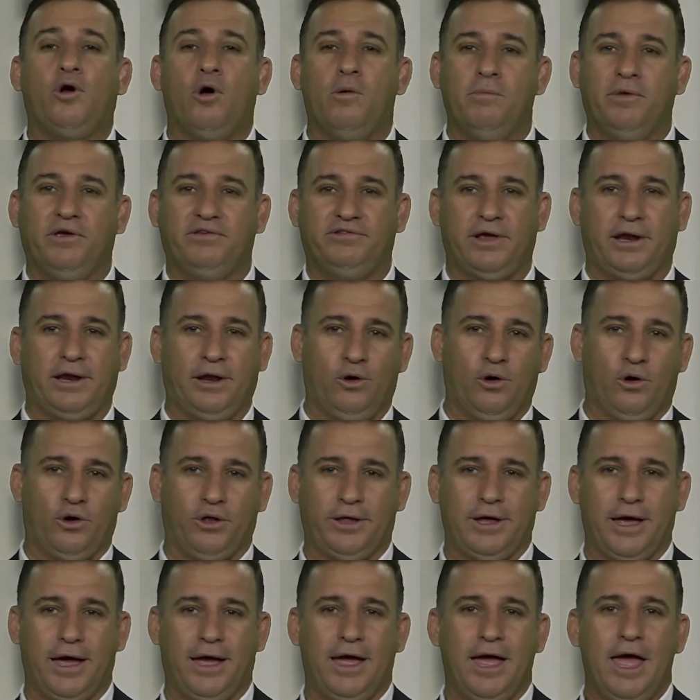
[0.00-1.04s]
con
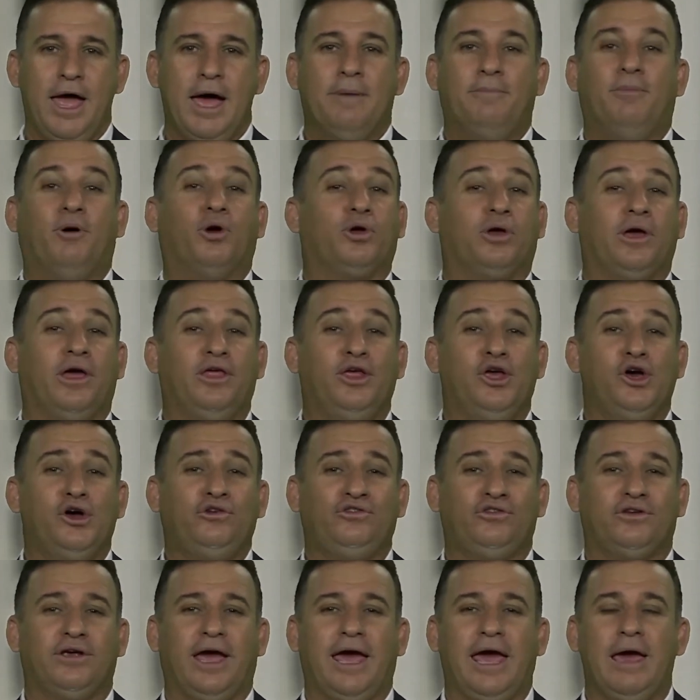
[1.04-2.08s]
misericordia, porque
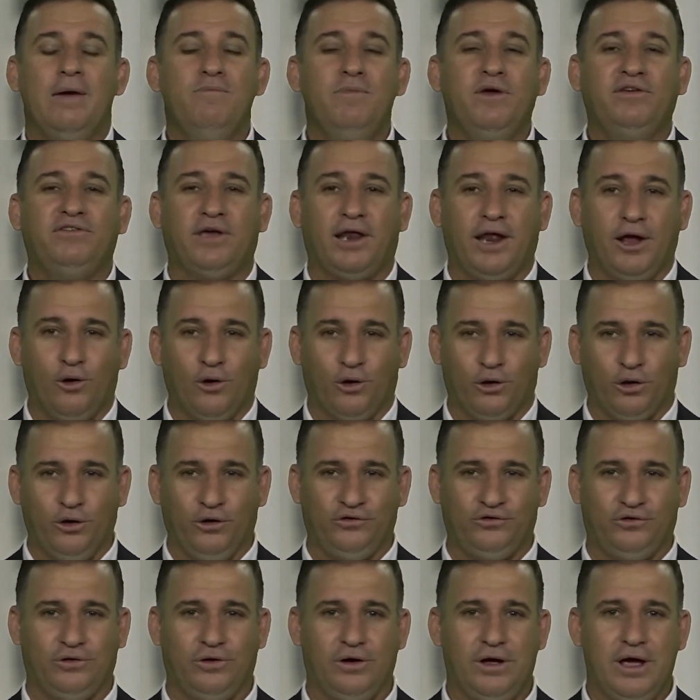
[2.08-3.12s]
Dios es
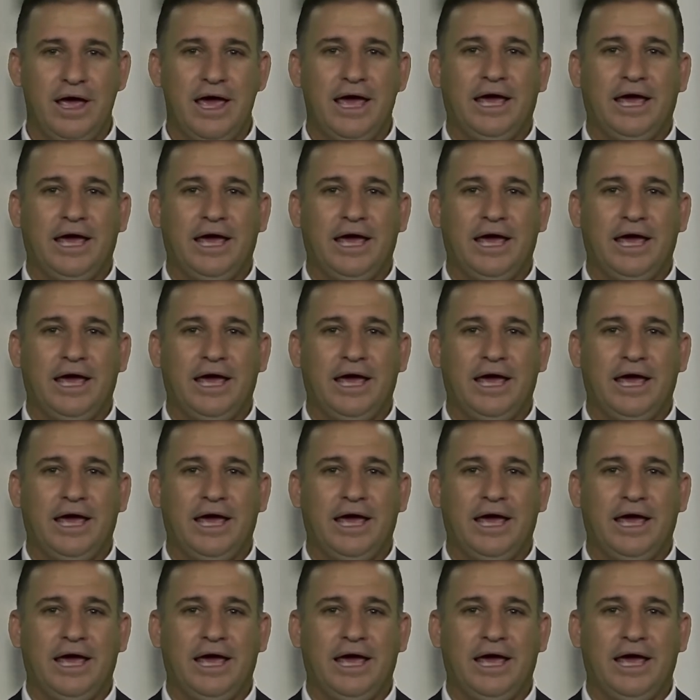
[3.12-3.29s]
misericordioso